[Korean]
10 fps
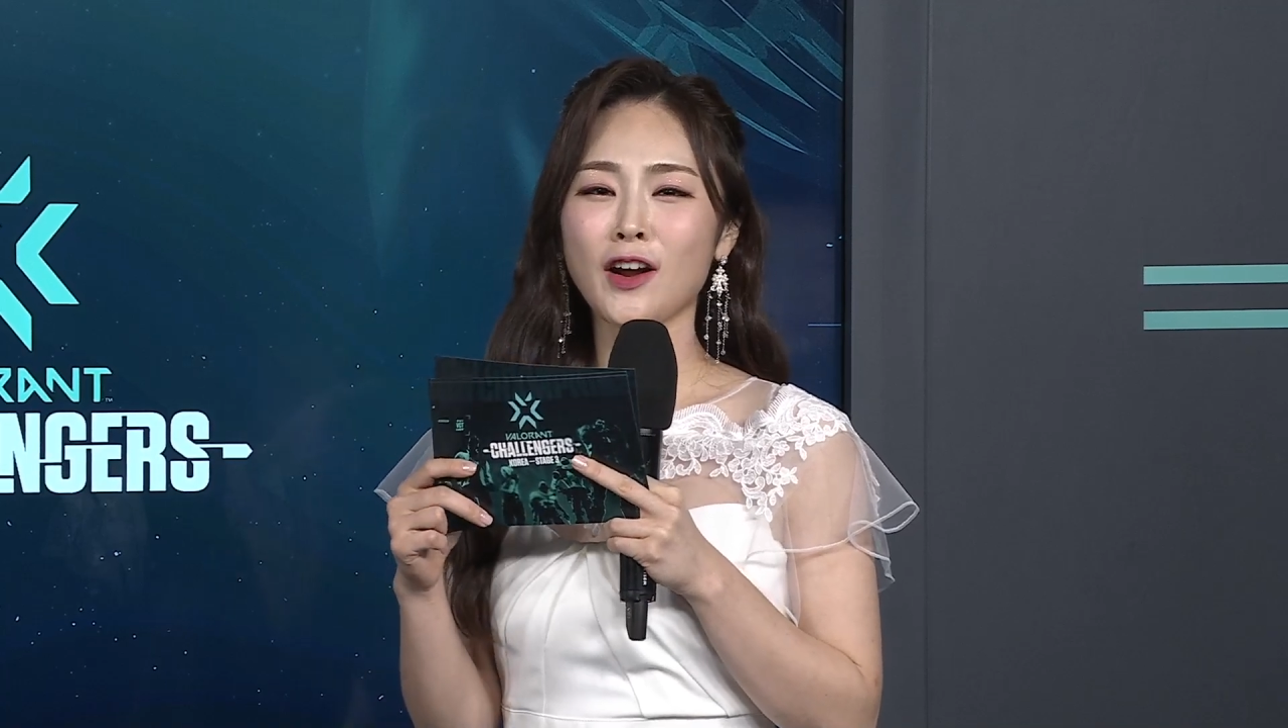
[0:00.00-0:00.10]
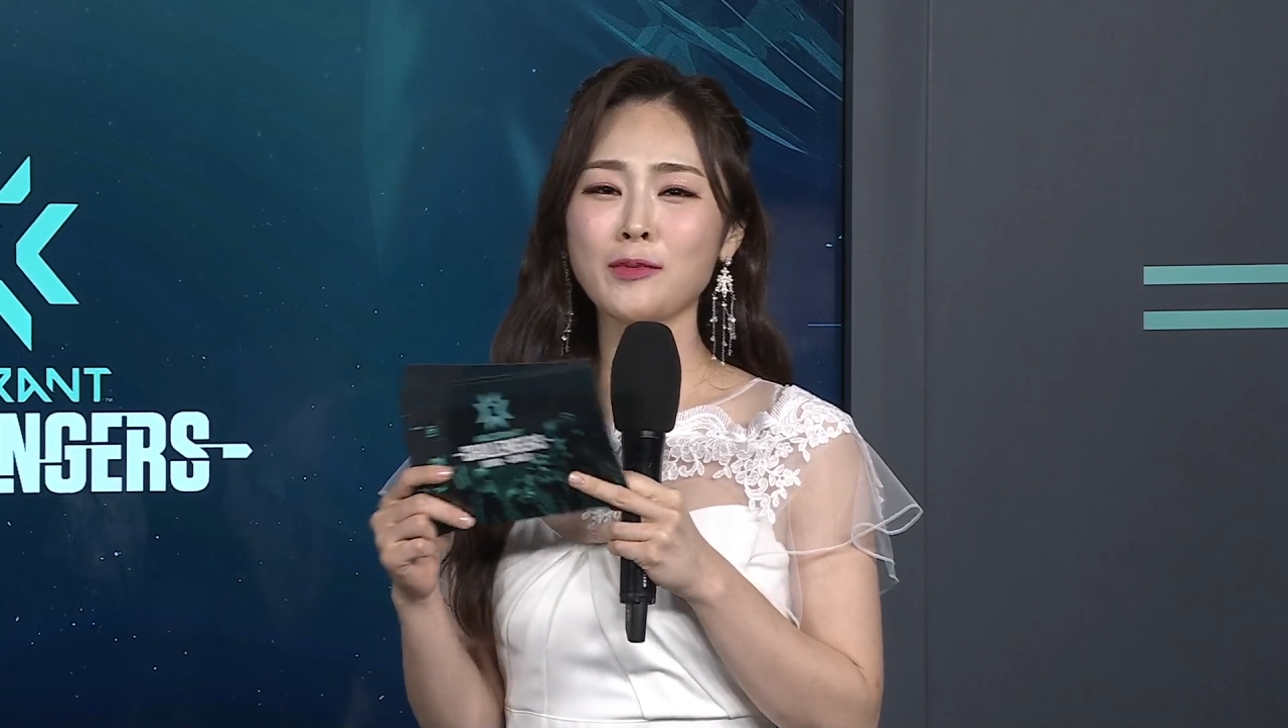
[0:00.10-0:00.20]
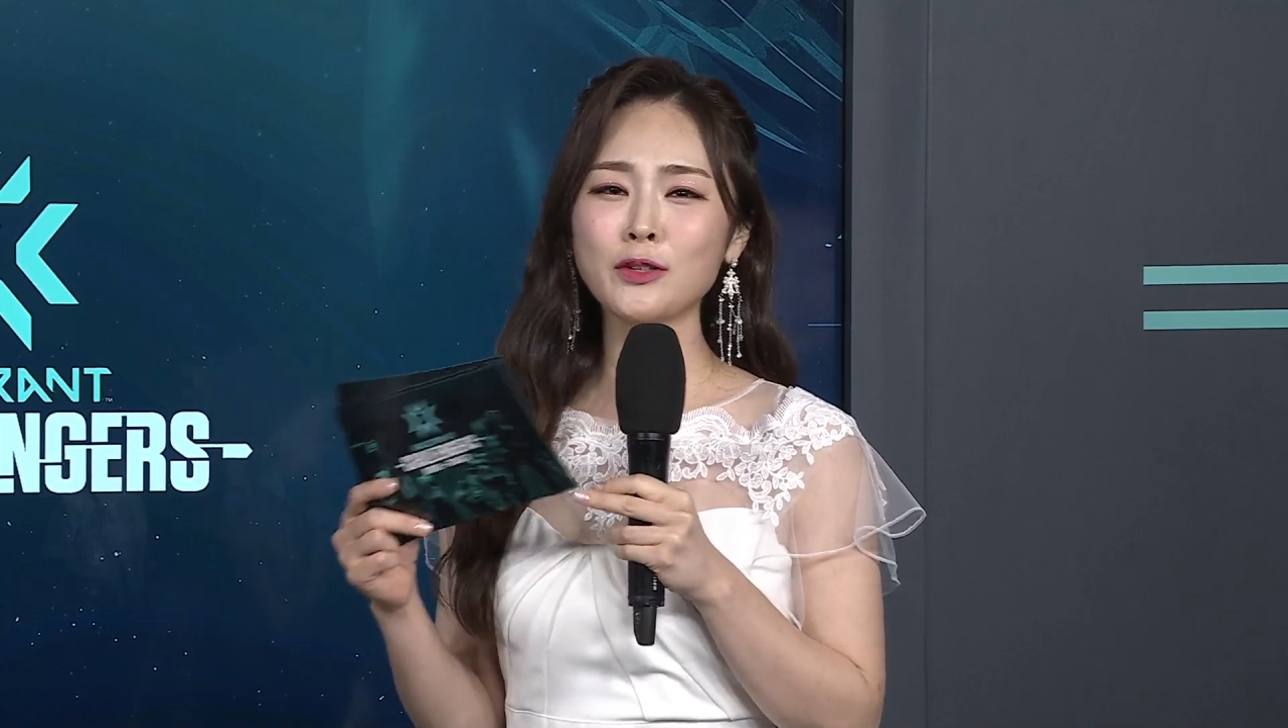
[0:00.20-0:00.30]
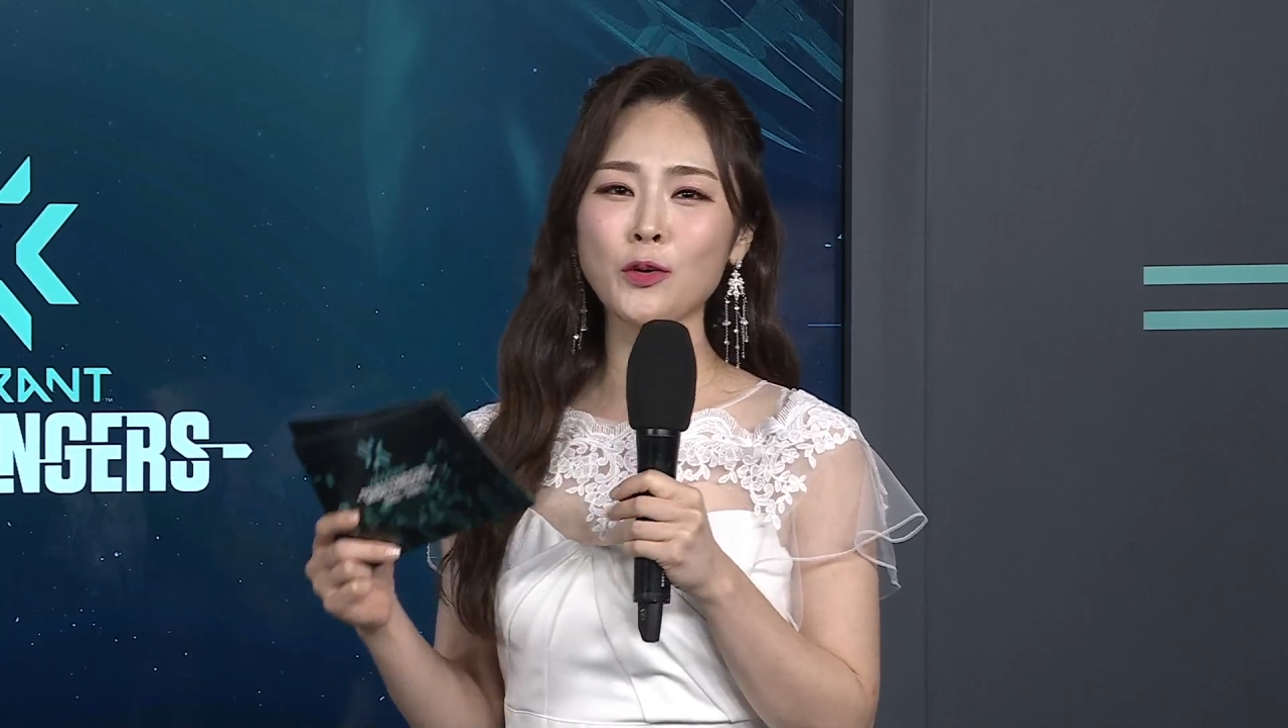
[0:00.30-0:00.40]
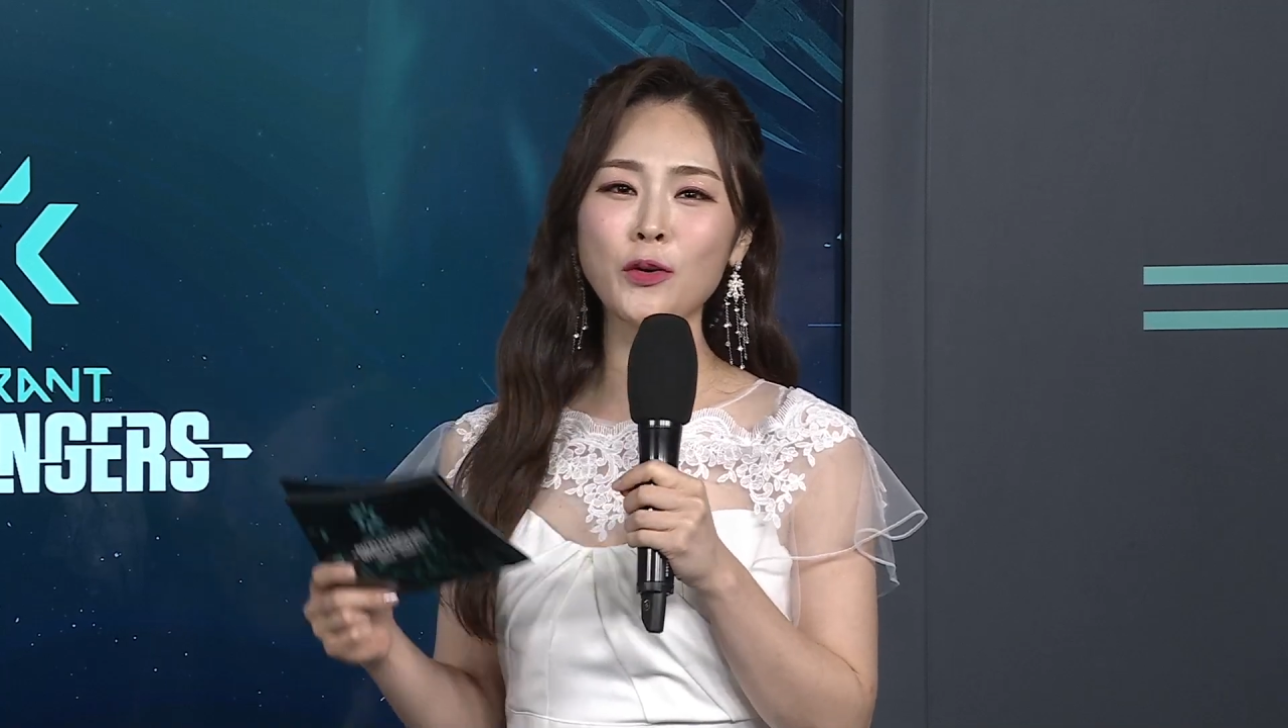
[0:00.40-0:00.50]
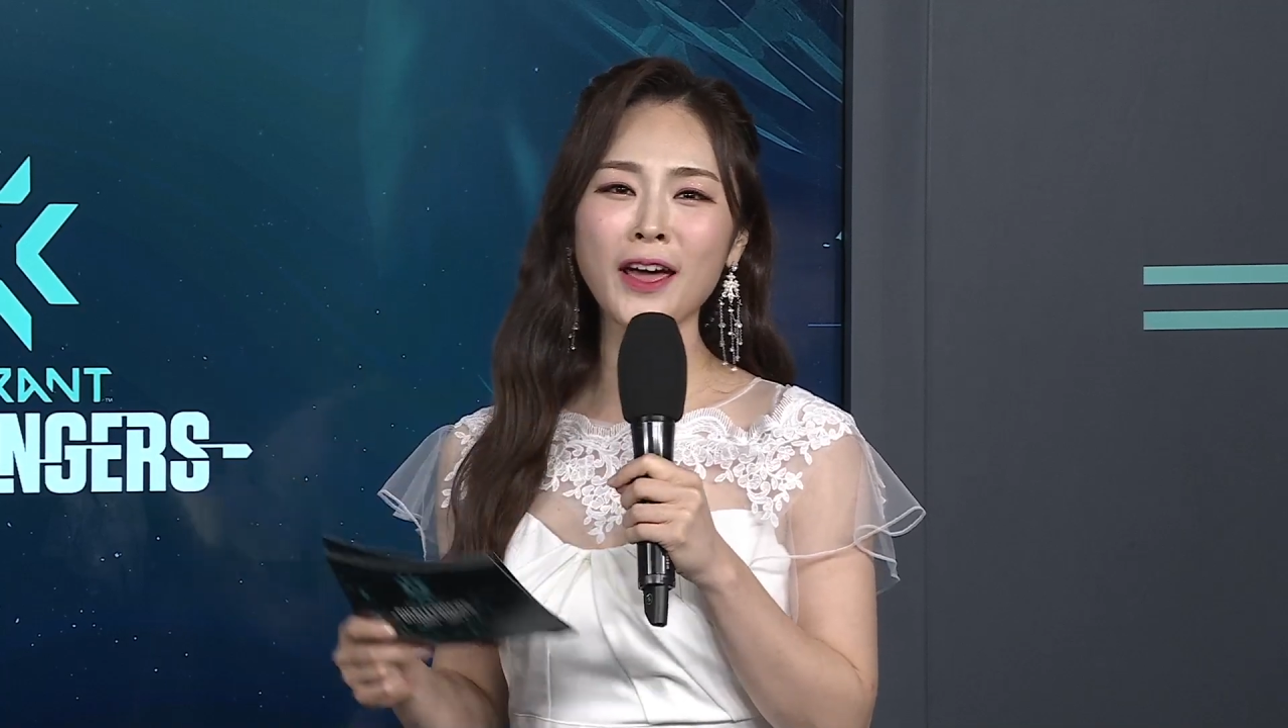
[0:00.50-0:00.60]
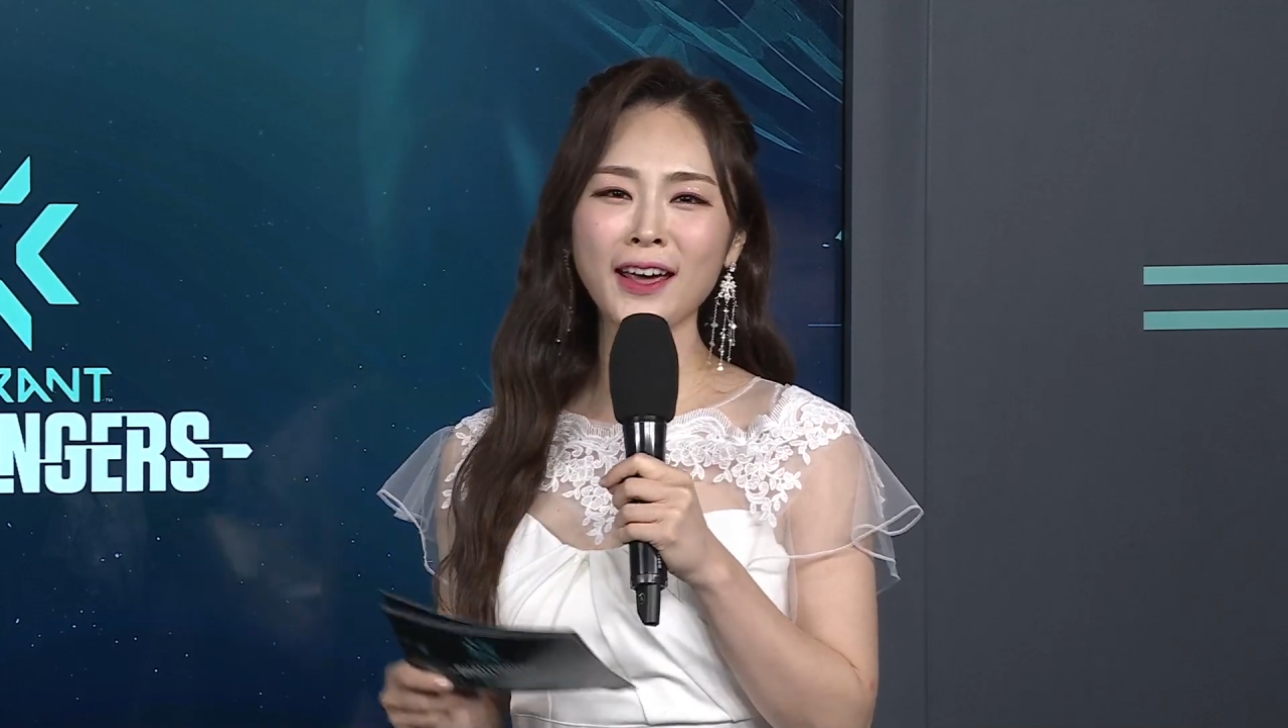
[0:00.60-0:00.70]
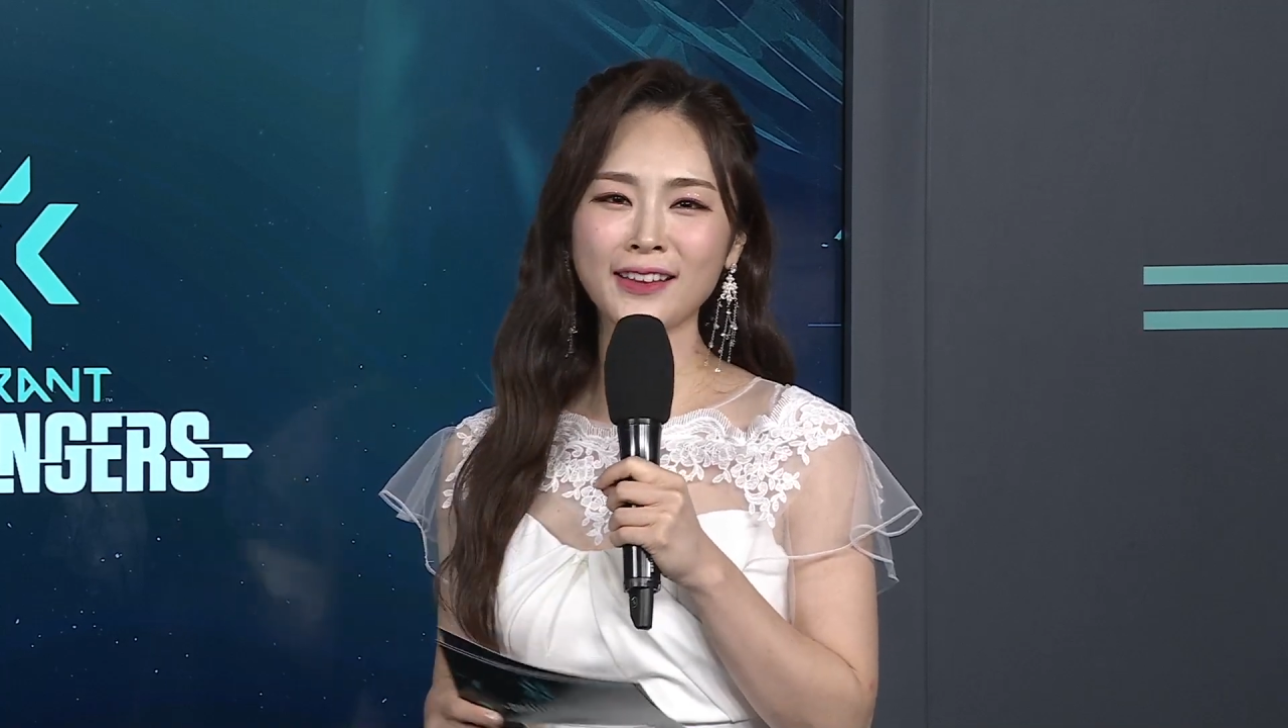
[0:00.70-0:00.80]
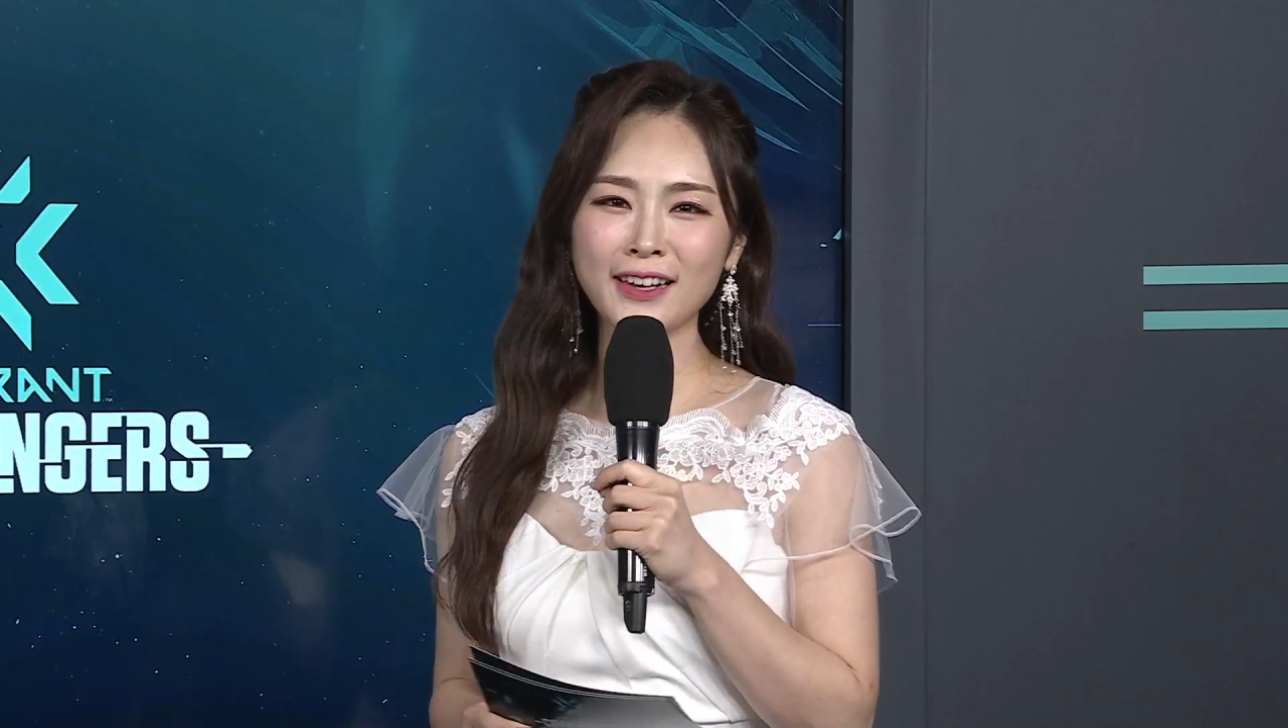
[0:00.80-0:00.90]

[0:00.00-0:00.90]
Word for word: 여러분 오래